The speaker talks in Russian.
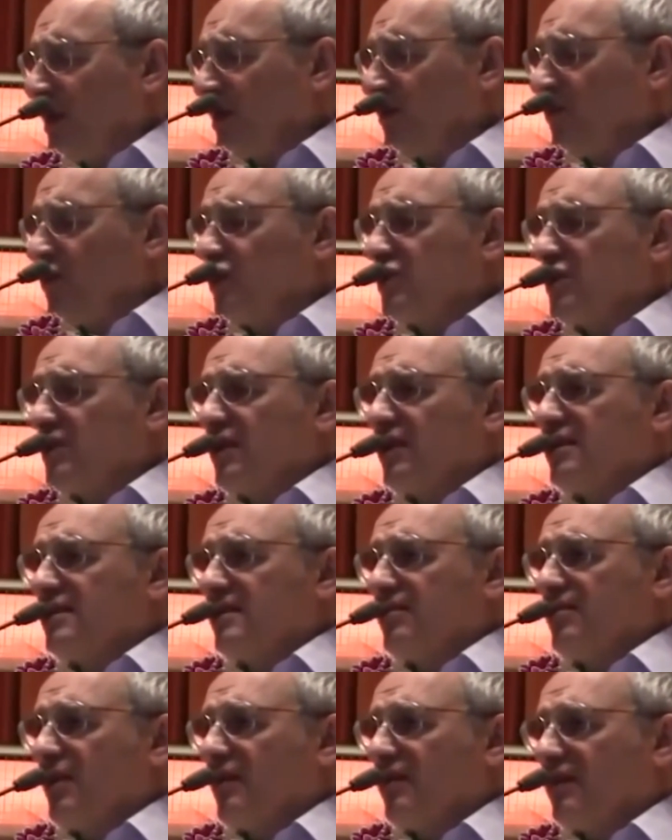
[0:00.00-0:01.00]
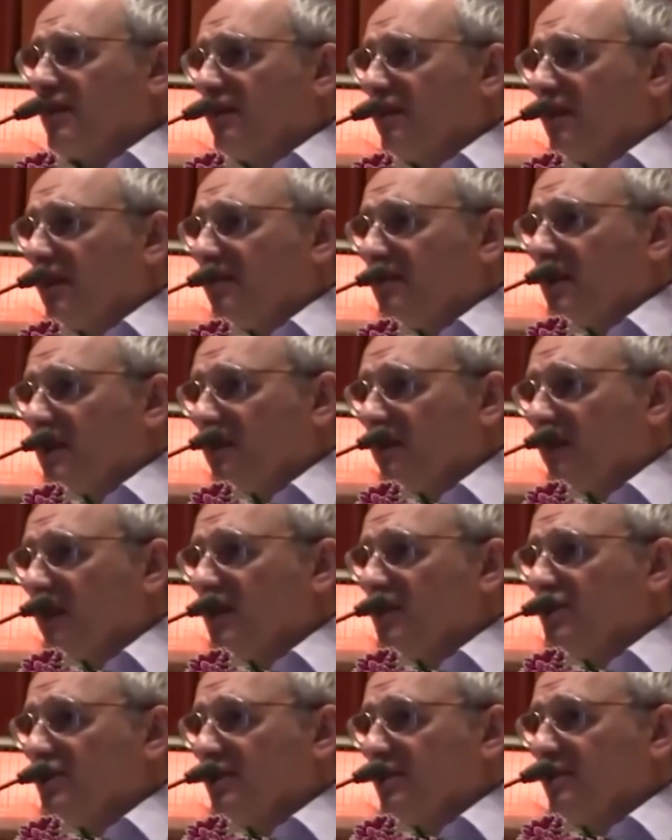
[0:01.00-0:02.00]
и не может от себя в это время
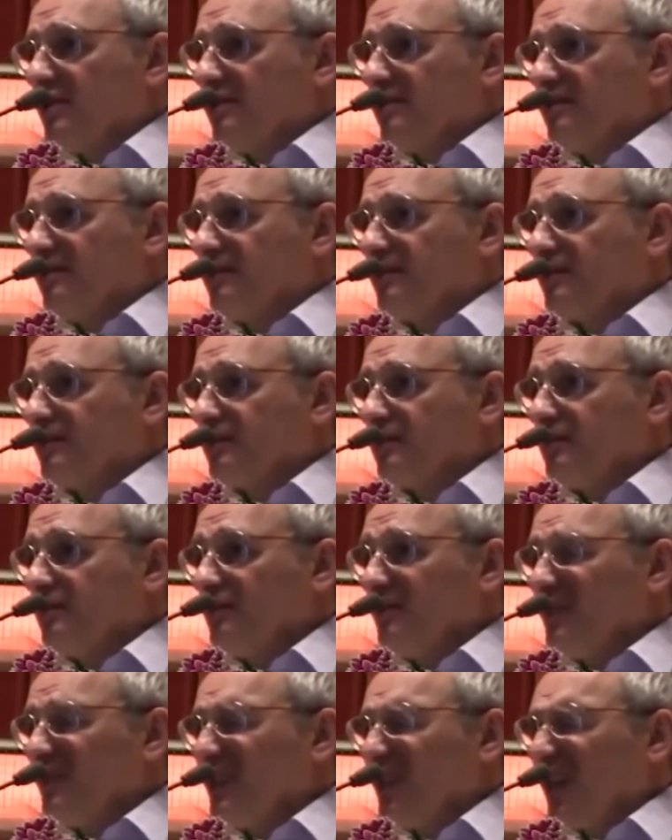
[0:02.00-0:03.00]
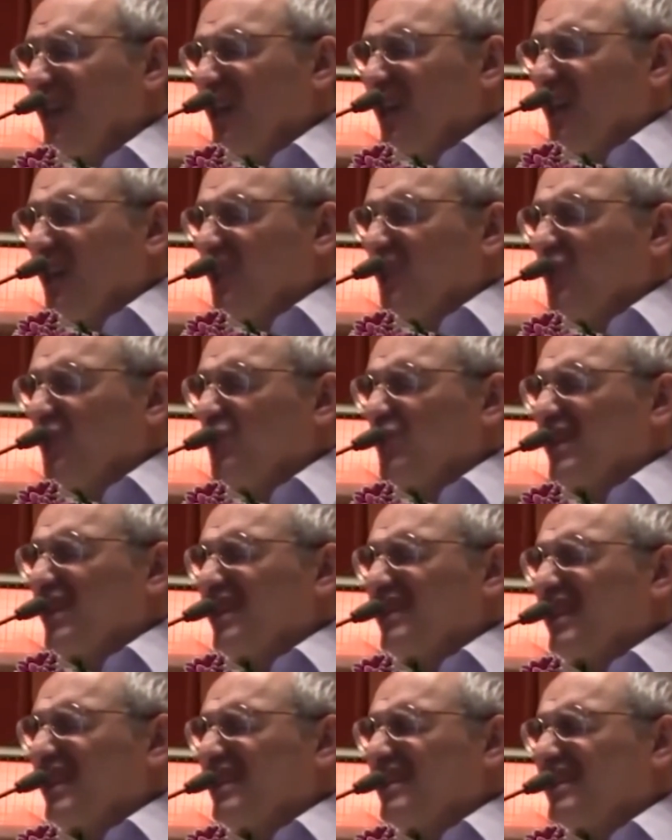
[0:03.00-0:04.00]
отвлечься.
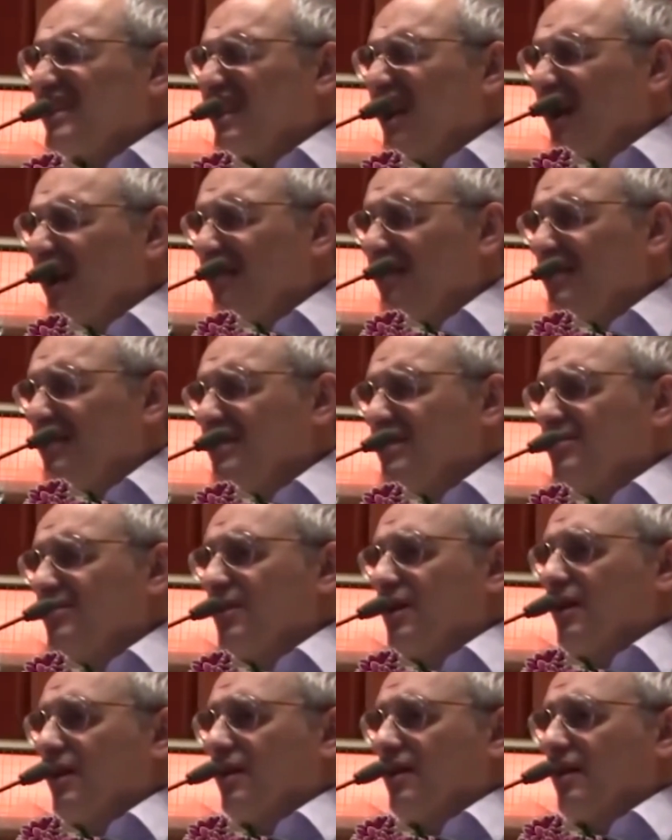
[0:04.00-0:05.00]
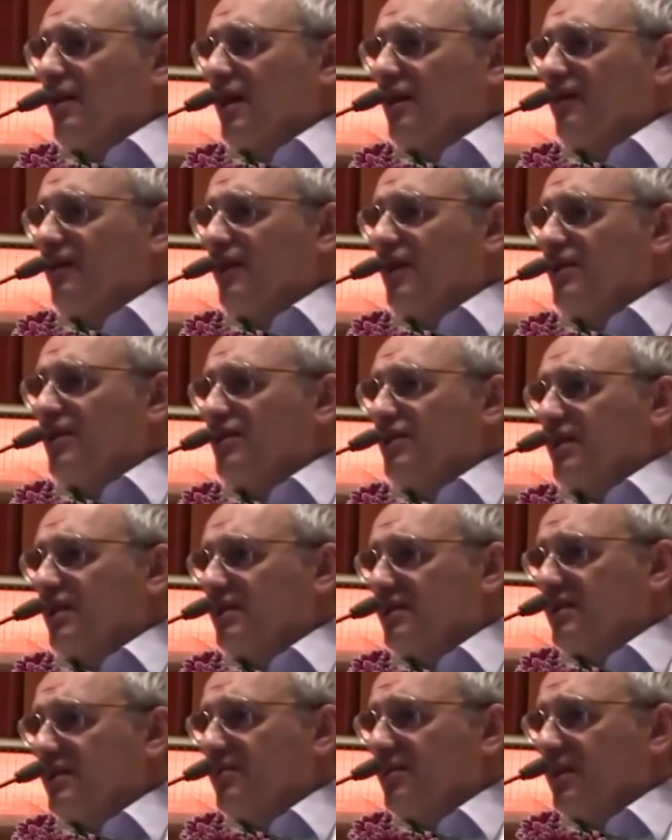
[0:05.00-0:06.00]
Нужно заставить себя отвлечься
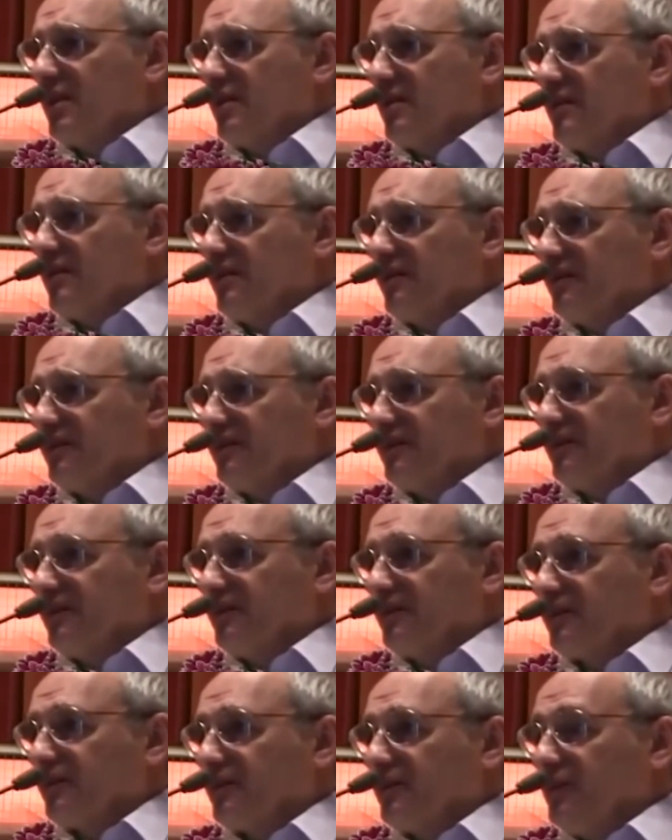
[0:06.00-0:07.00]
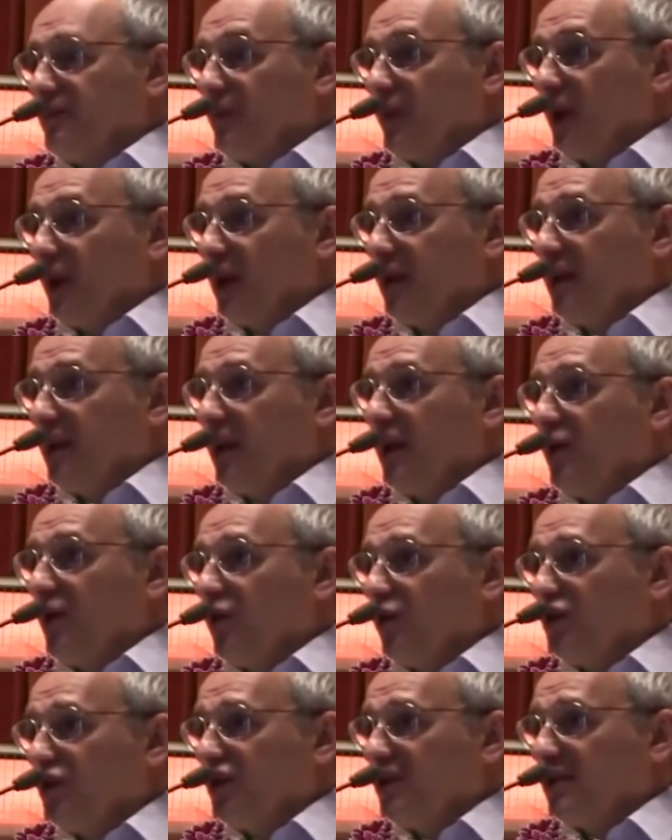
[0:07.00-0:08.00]
от себя – Хотя и
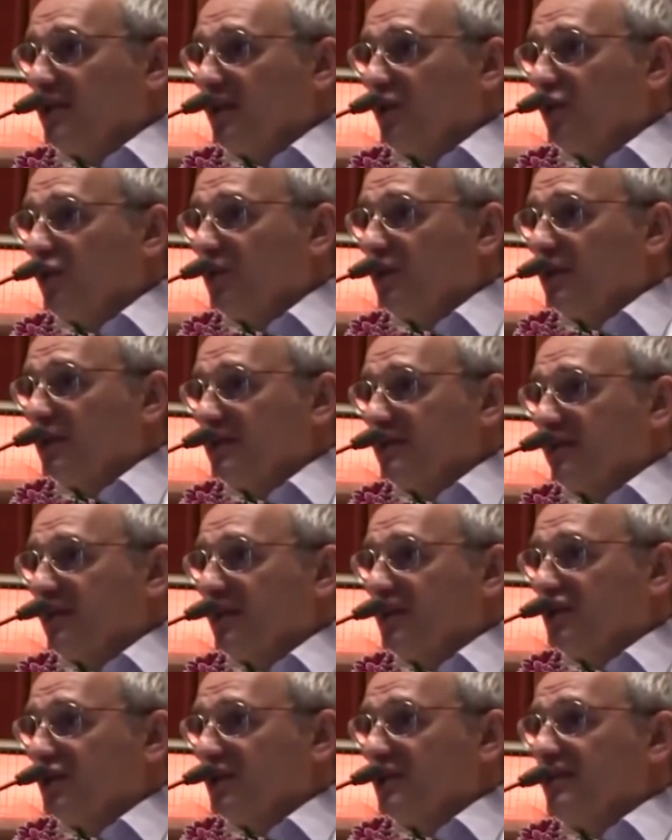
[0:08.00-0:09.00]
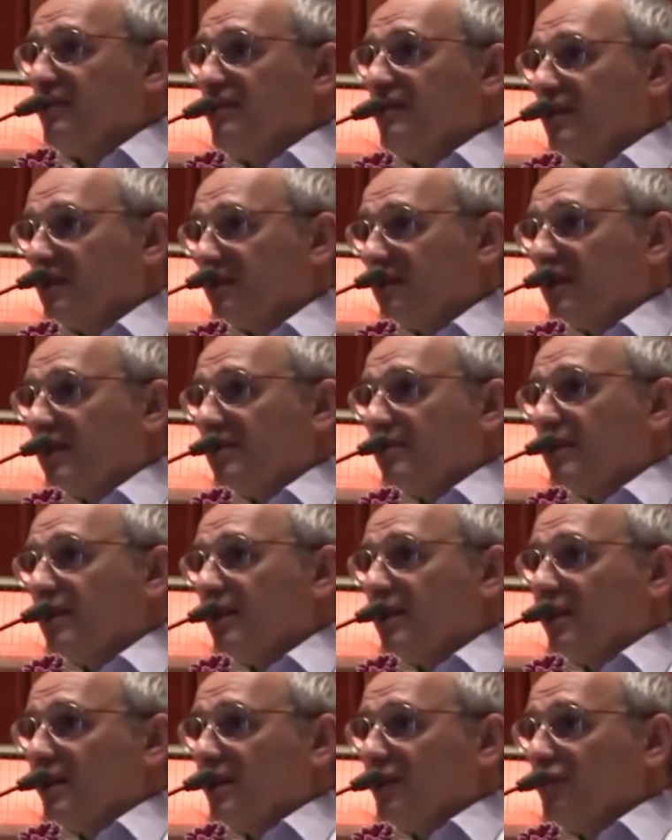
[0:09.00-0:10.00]
хочется думать о своей жизни в это время.
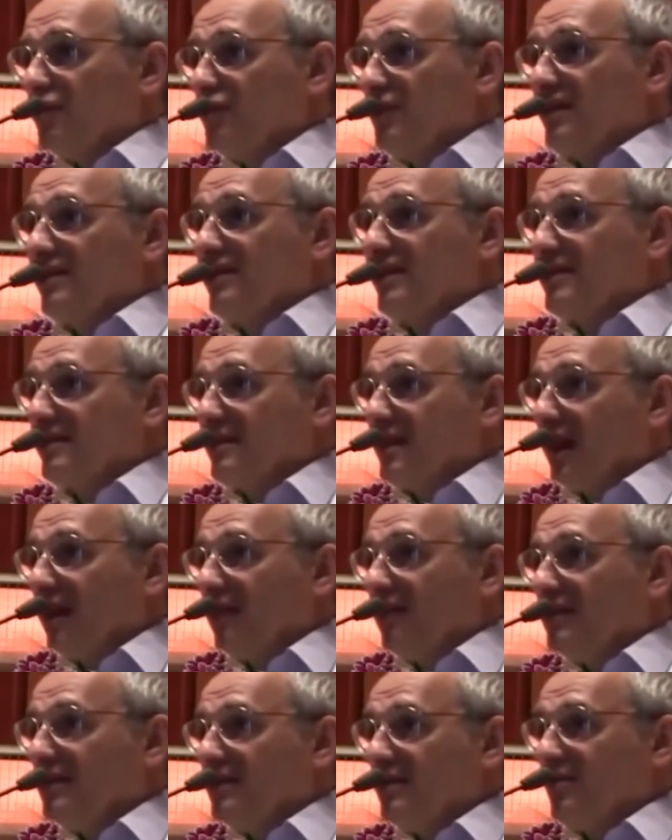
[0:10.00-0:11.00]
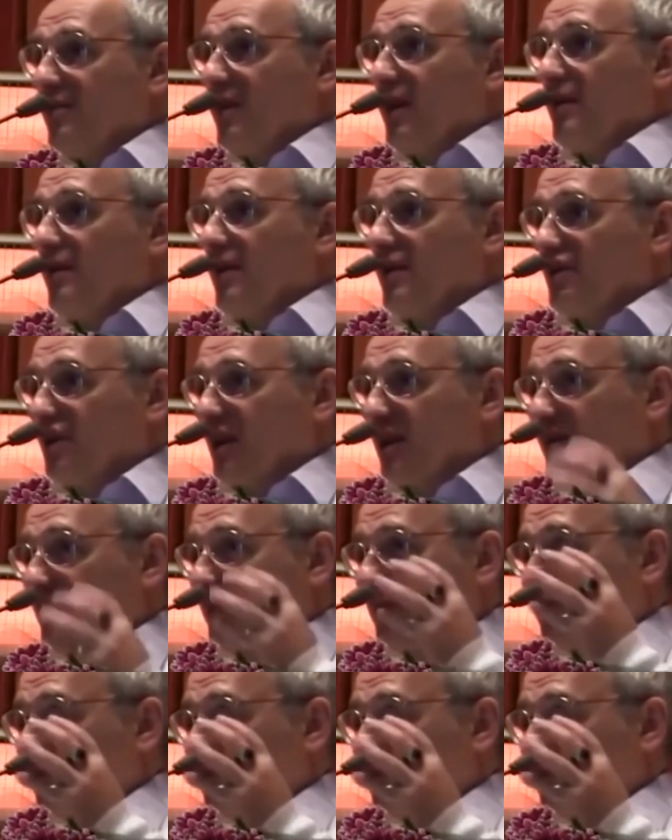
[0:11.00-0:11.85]
Нужно заставить себя и начать